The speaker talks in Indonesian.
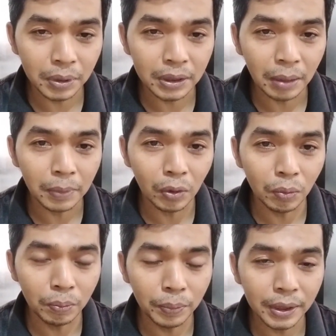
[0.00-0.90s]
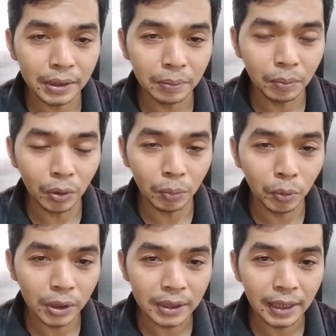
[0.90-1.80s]
bisa menghubung,
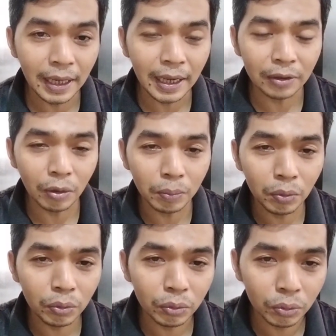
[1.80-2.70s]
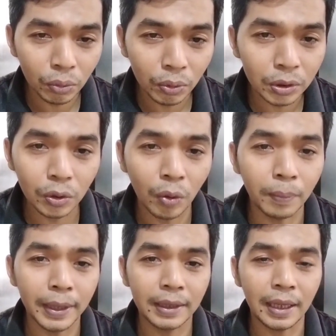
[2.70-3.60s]
menghubungi saya ataupun tulis
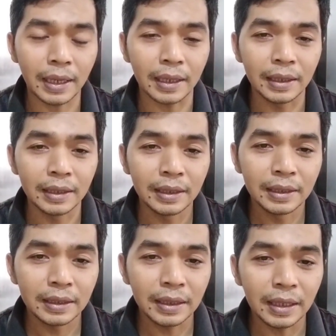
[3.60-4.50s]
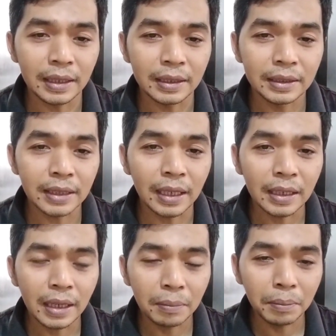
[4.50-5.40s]
komentar ya
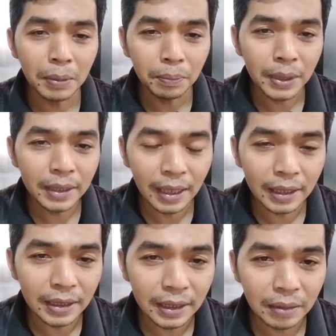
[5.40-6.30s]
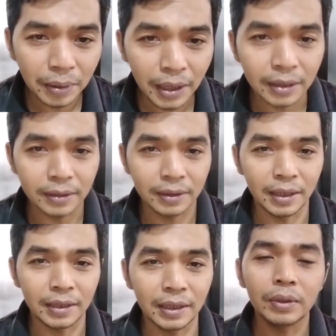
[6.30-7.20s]
saya mimpinya ini Bang
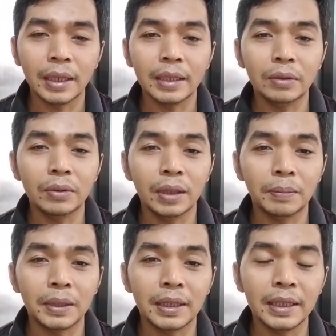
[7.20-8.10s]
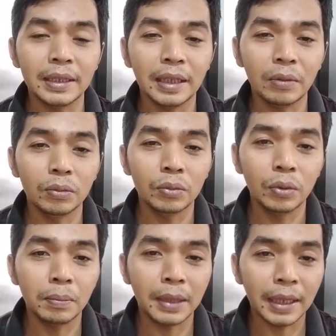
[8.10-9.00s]
ringan. Gitu. Nah itu ya pentingnya
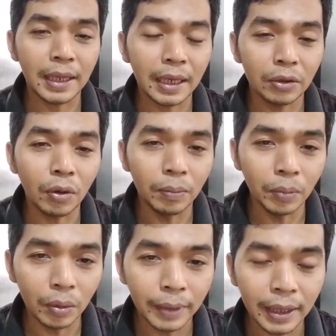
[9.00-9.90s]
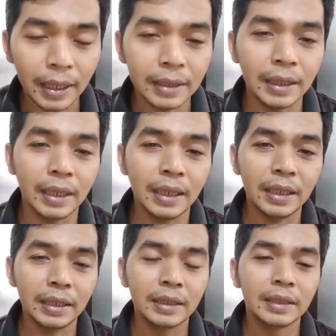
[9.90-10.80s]
untuk menekan tombol
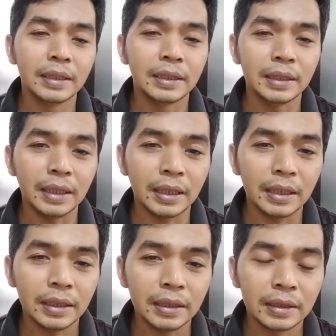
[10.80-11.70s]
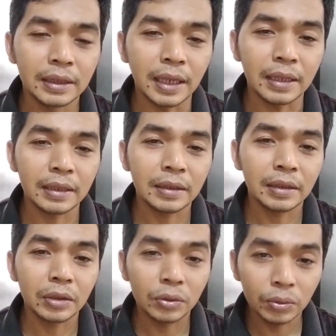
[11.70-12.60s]
merahnya ya
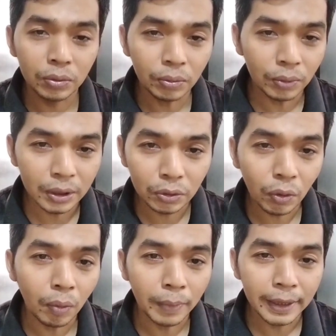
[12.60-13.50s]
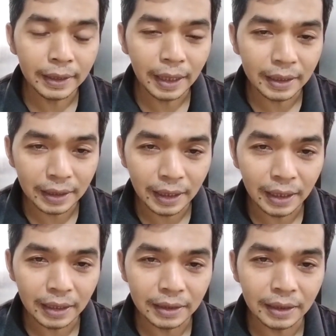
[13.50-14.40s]
dan tulis
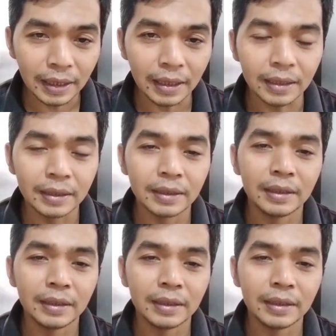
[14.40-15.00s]
komentarnya ya